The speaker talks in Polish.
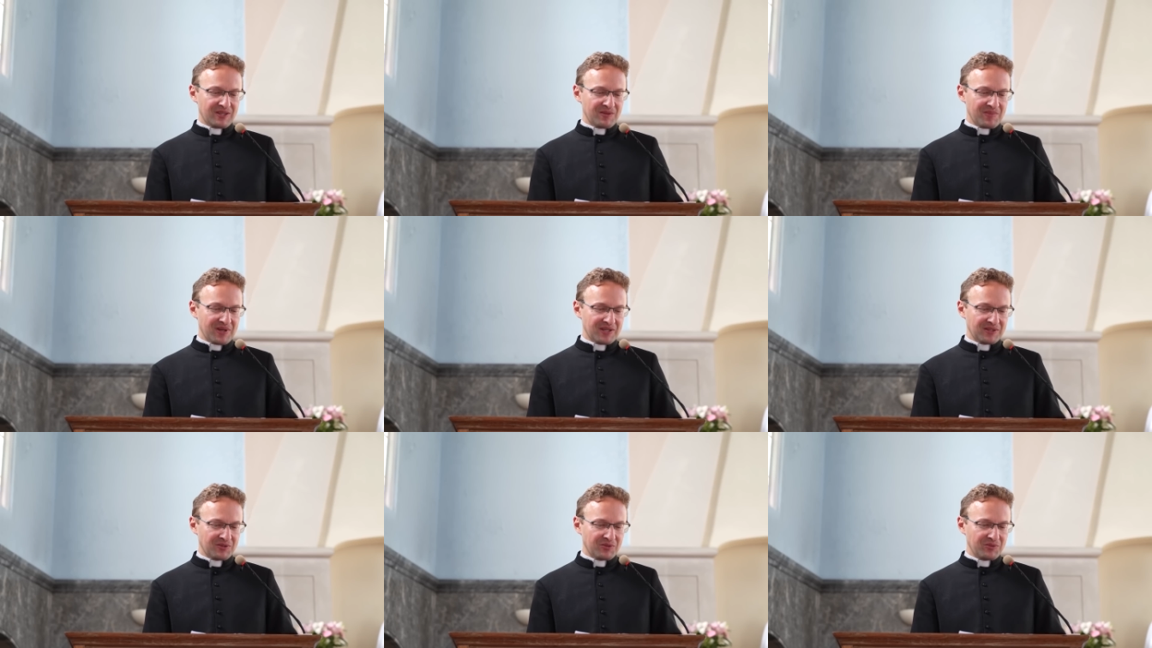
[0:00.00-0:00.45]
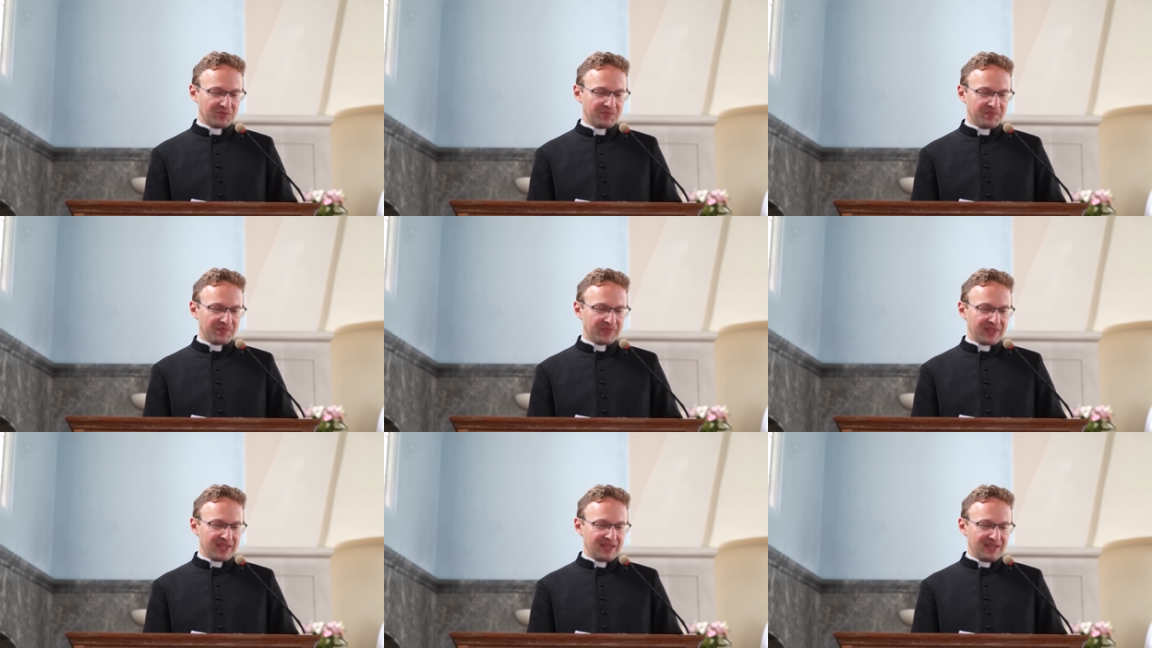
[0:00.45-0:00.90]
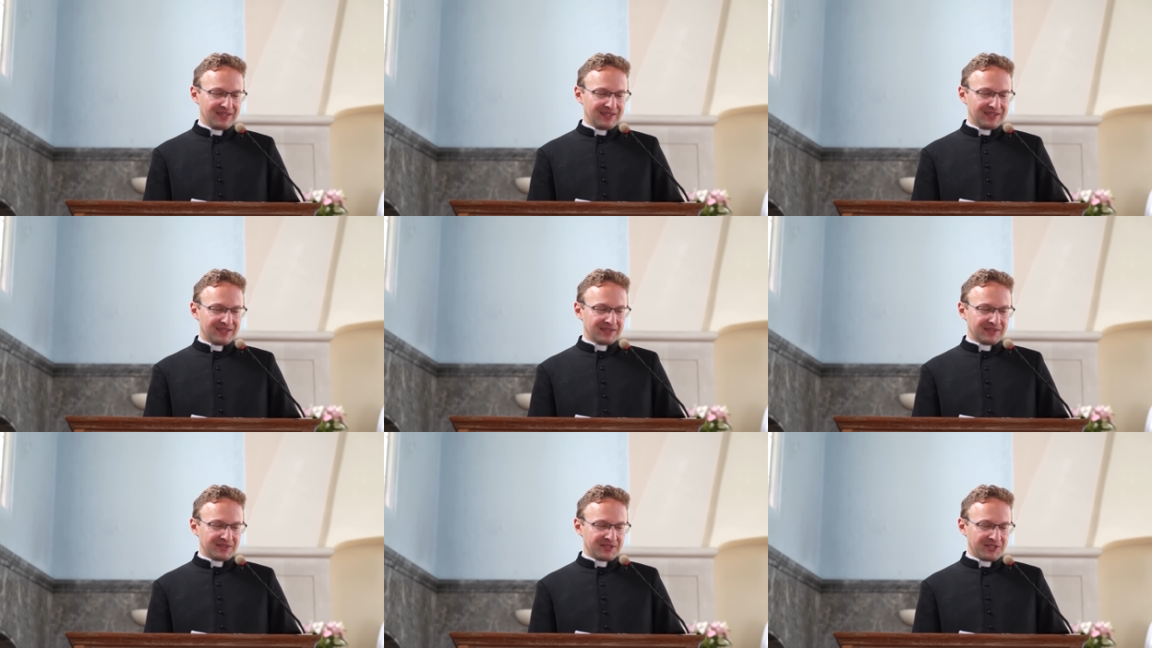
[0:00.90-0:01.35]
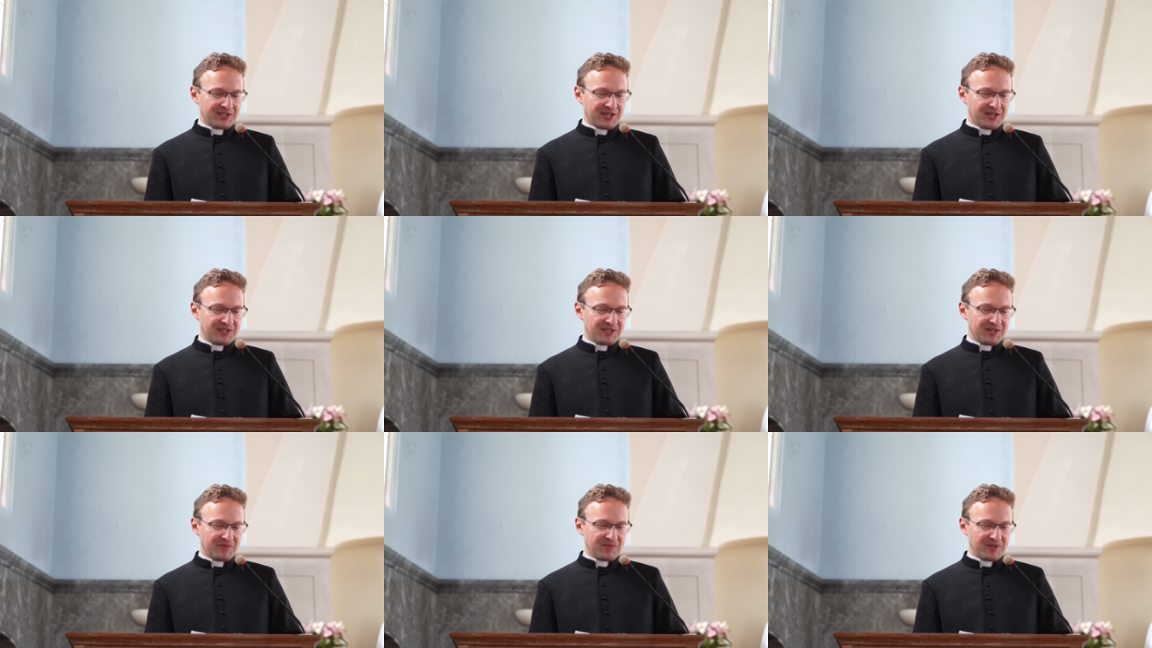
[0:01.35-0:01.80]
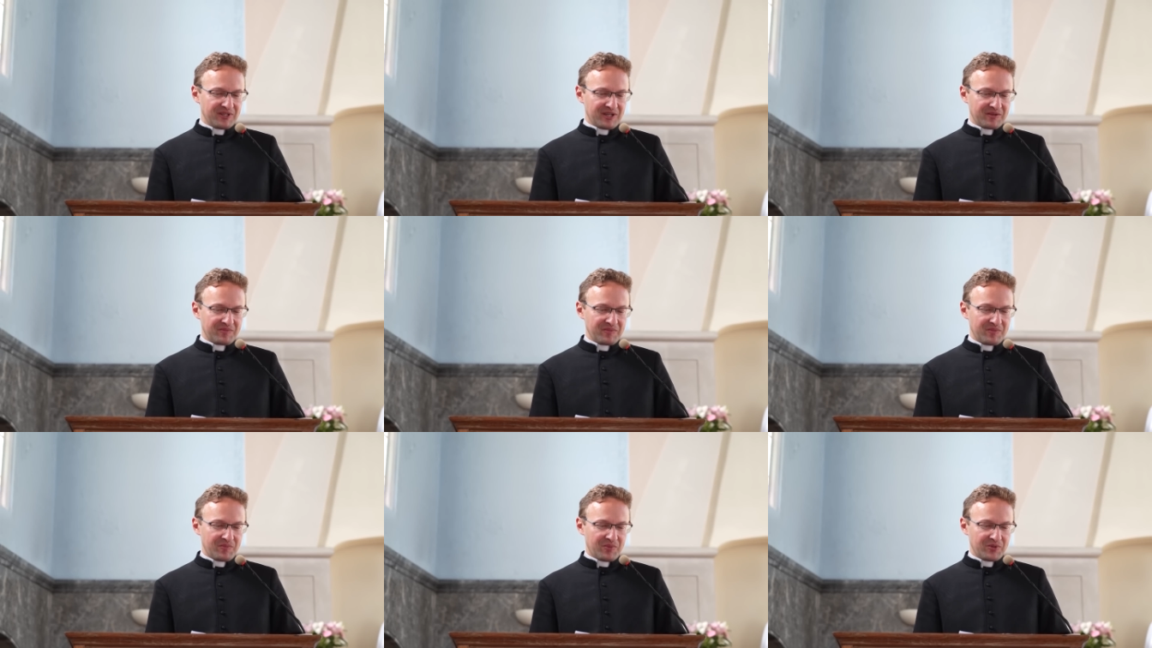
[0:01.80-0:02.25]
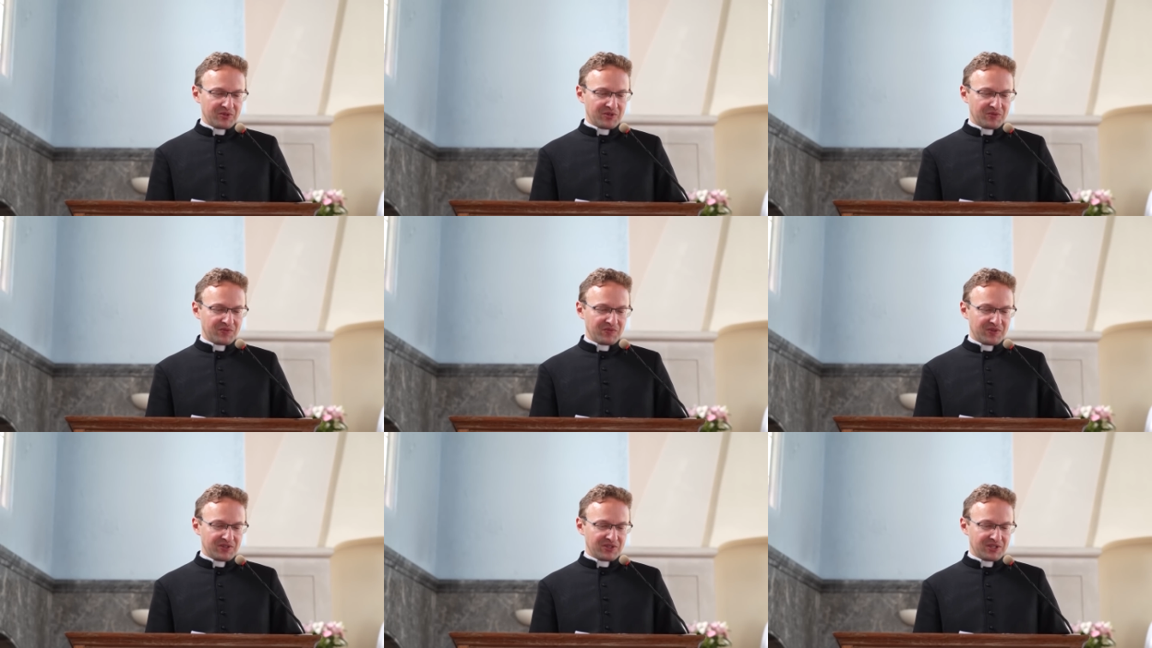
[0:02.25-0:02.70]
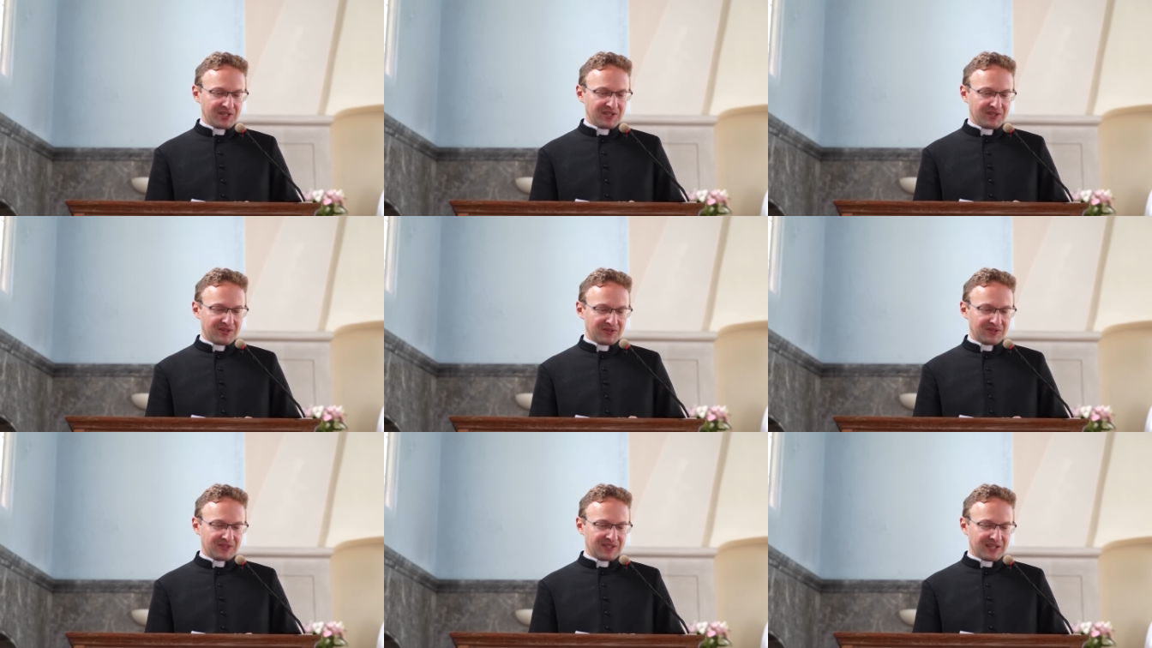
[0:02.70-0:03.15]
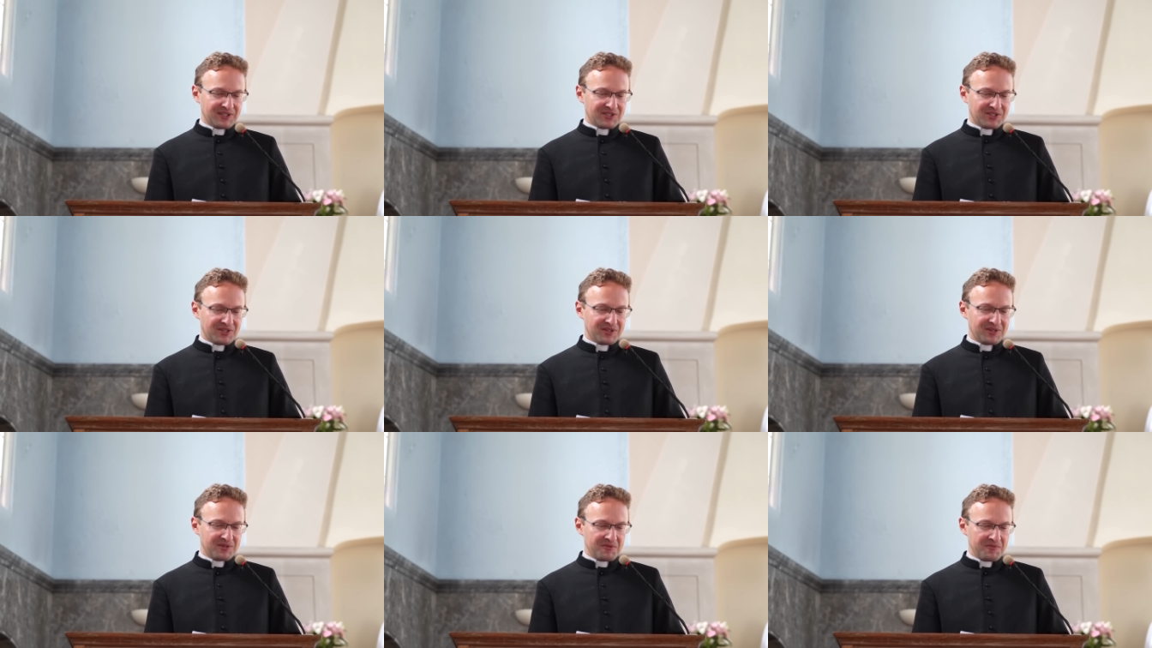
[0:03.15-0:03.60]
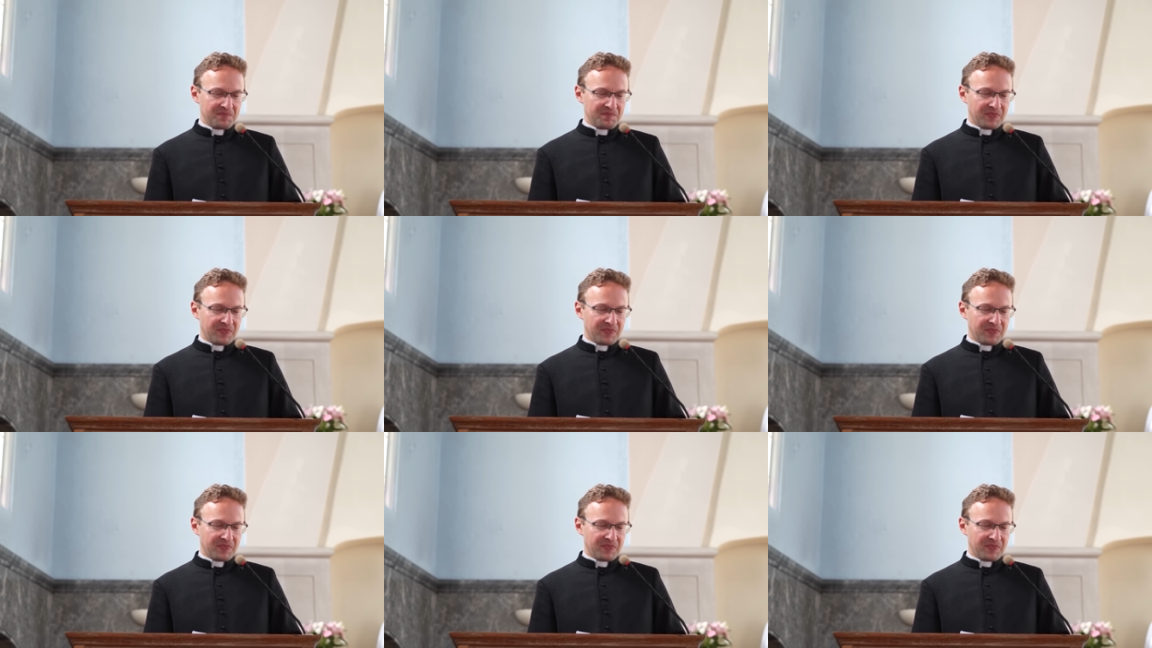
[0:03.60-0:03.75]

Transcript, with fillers: tematu. Dzisiaj idziemy jakby poziom wyżej, to znaczy